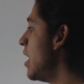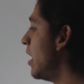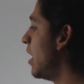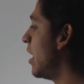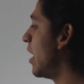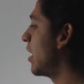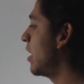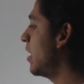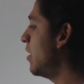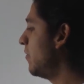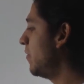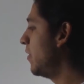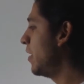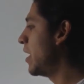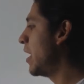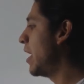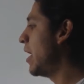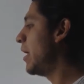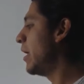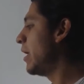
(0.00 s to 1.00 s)
la
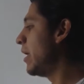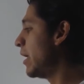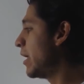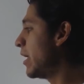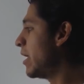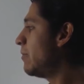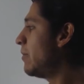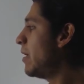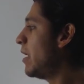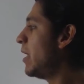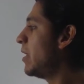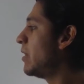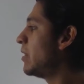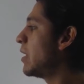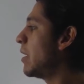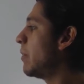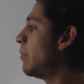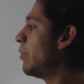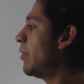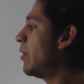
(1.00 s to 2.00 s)
gráfica
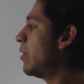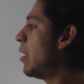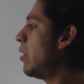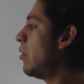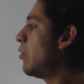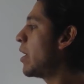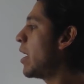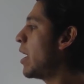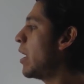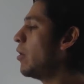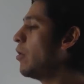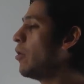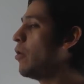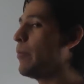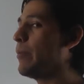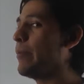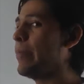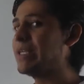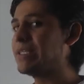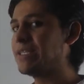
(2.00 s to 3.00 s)
equivalente pero ahora
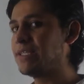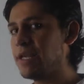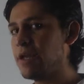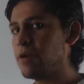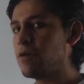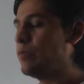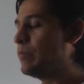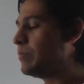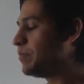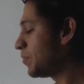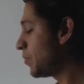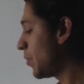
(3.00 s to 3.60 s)
con B0